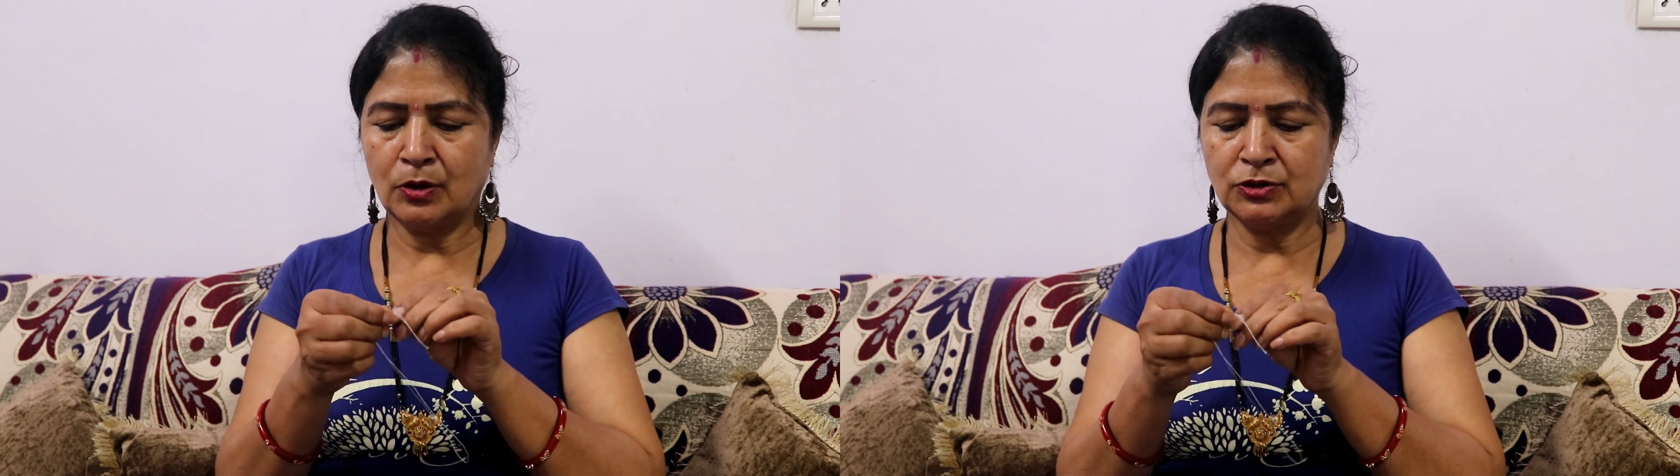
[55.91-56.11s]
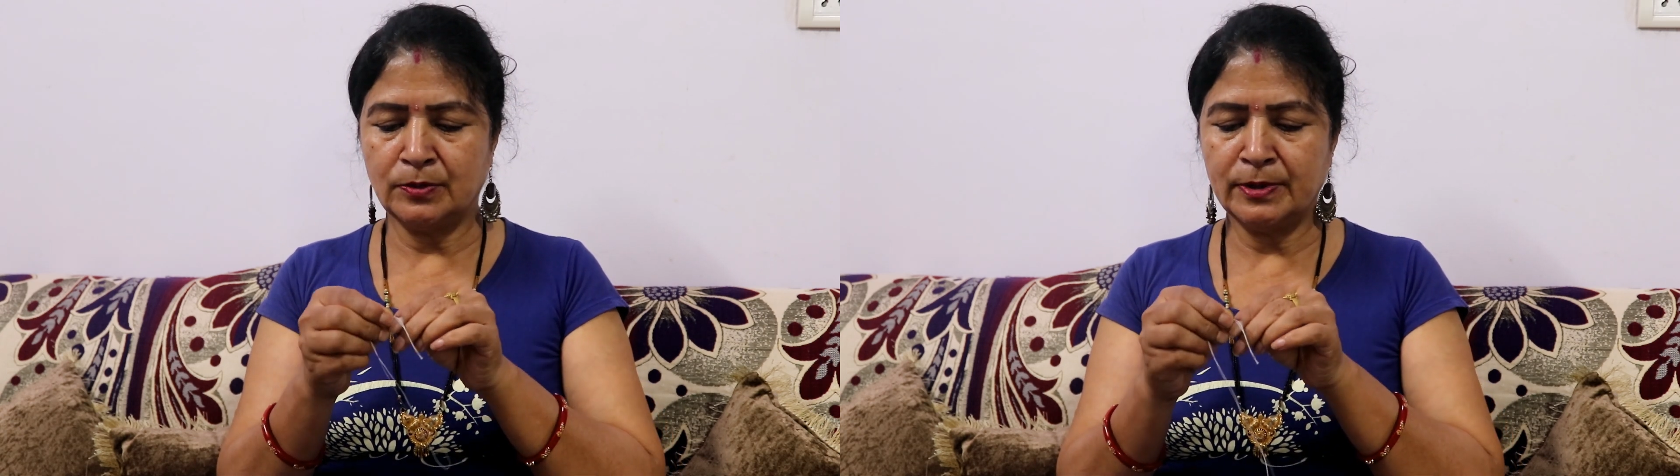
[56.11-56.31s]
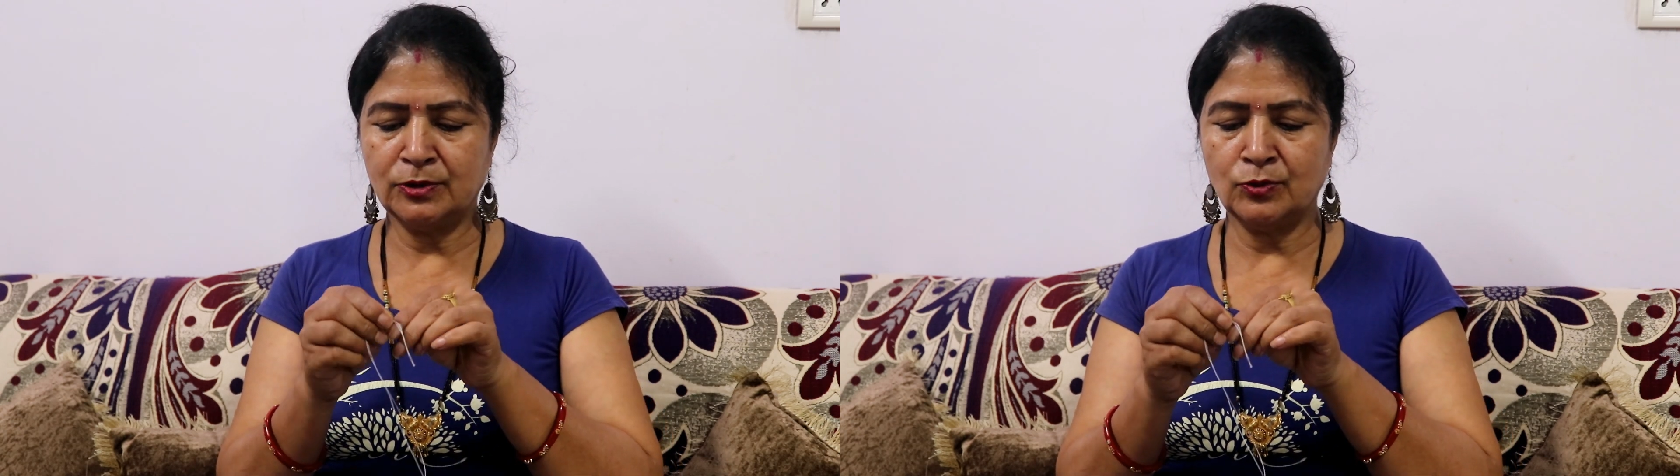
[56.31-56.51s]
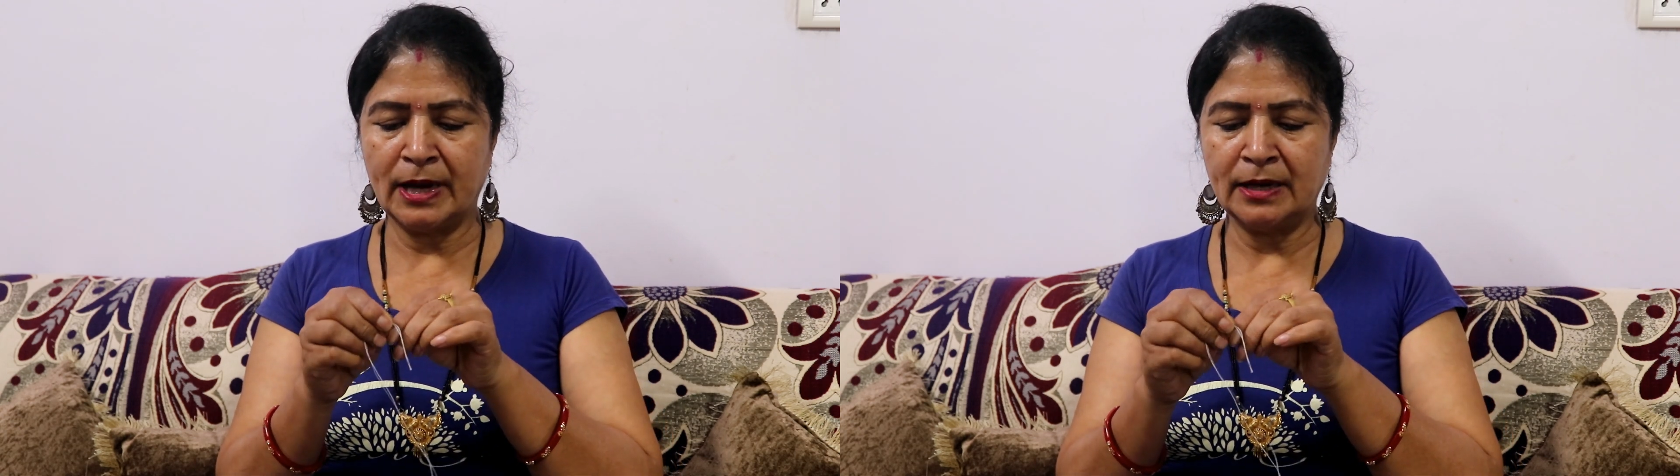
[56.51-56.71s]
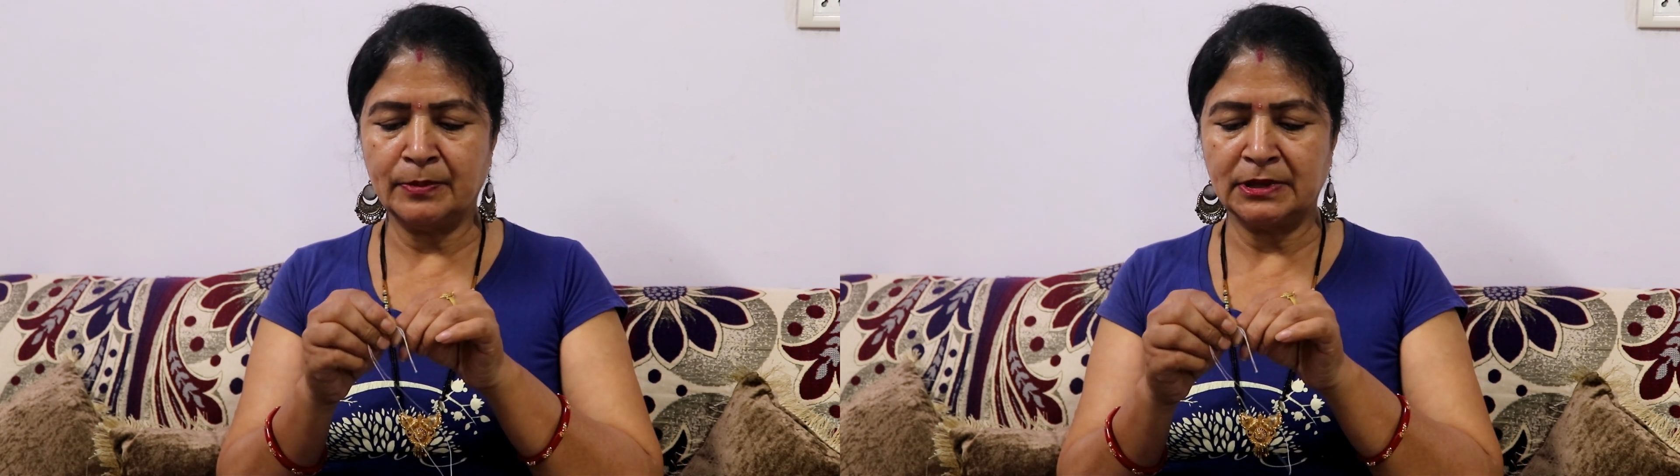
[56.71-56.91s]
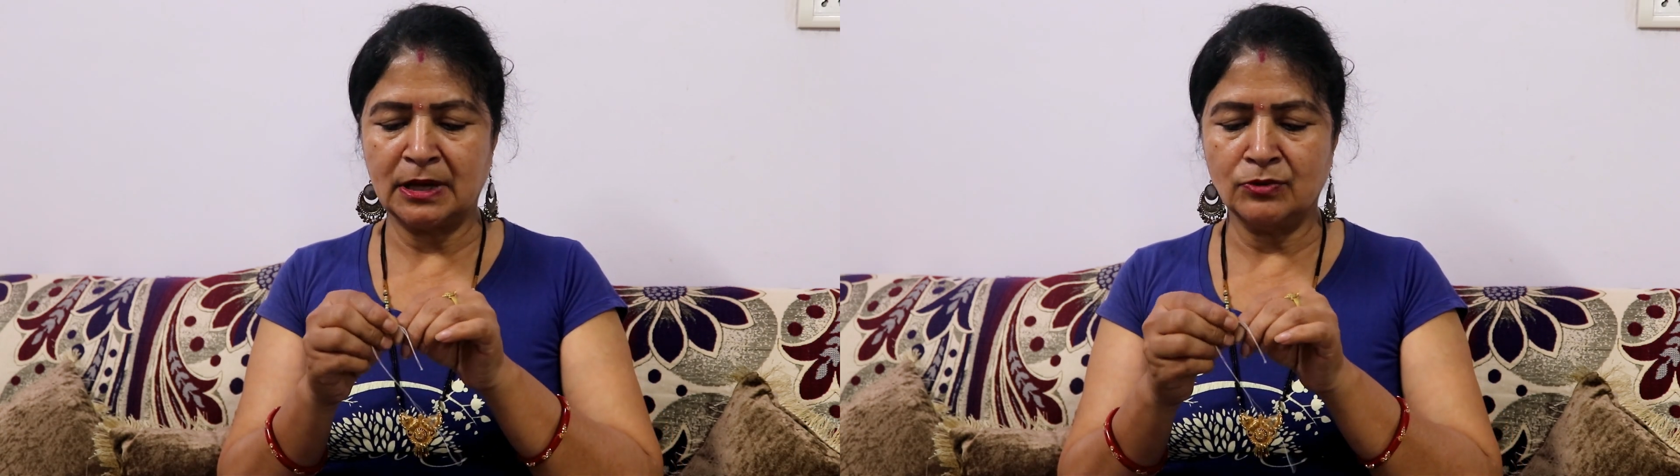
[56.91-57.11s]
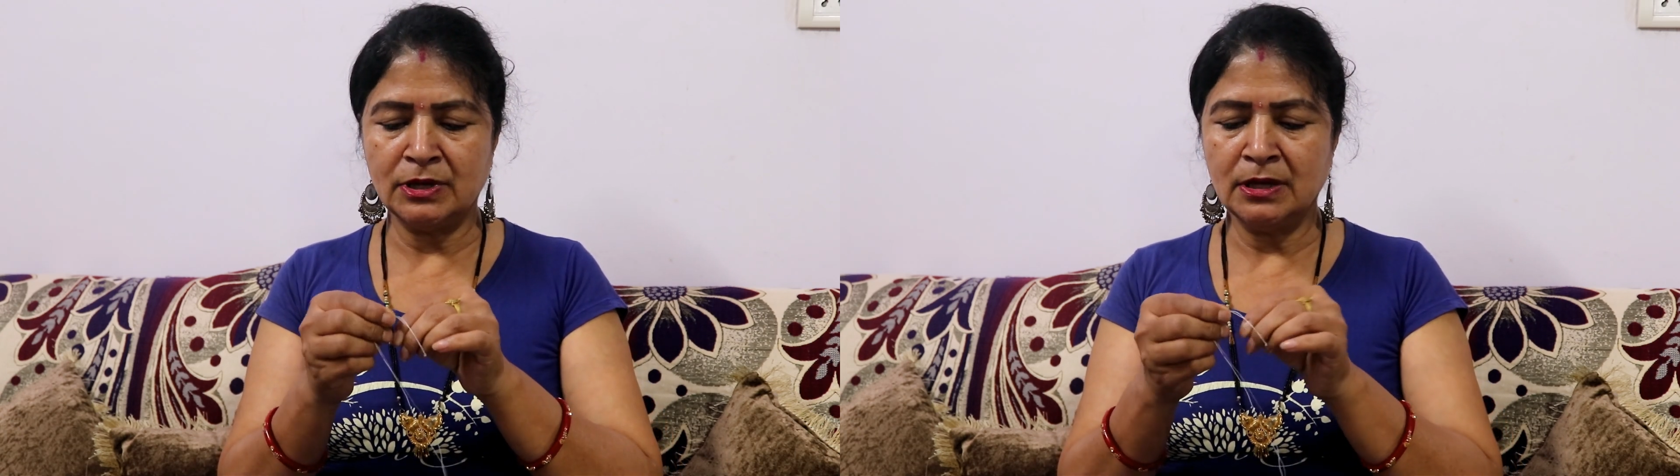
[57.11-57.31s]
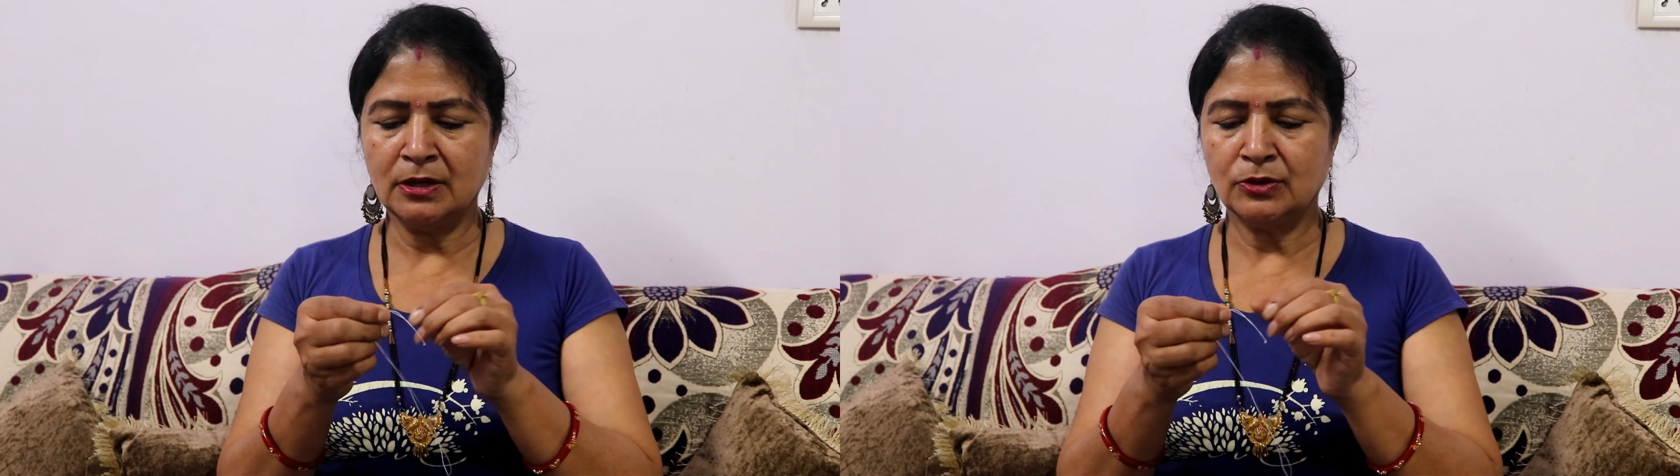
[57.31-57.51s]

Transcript: और जब फिर दोबारा बताऊँगी